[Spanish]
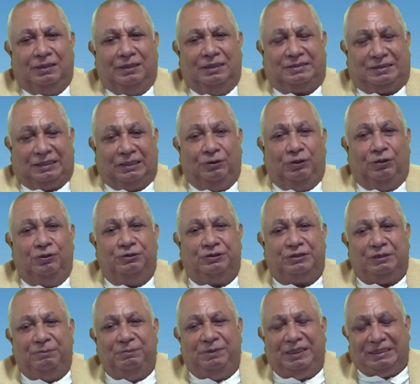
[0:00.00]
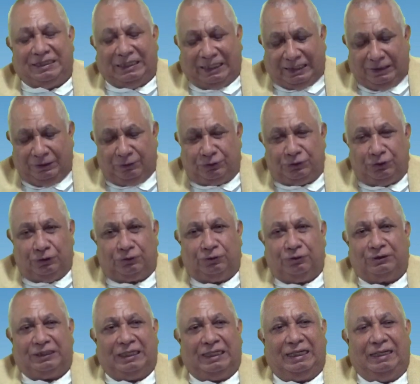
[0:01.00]
El Señor nos invita a que
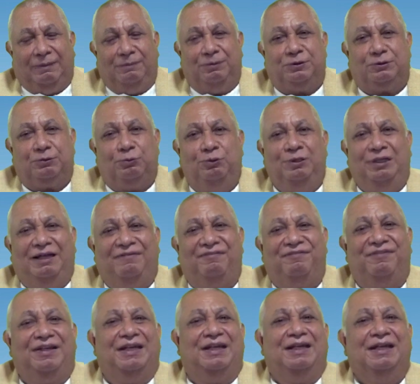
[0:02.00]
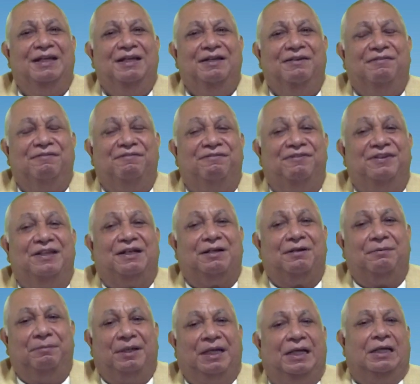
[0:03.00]
nosotros tengamos una fe
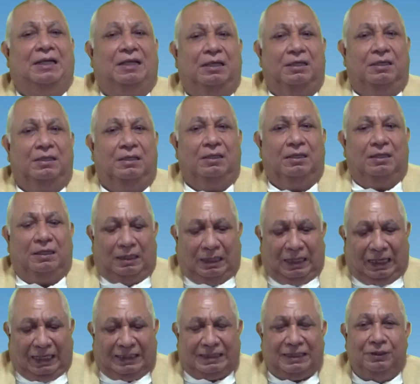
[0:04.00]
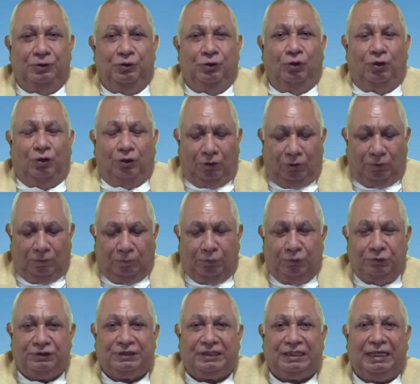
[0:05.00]
firme, a que no
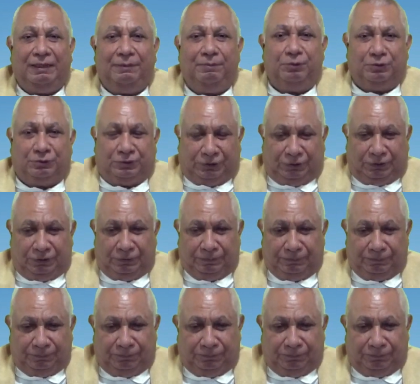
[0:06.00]
busquemos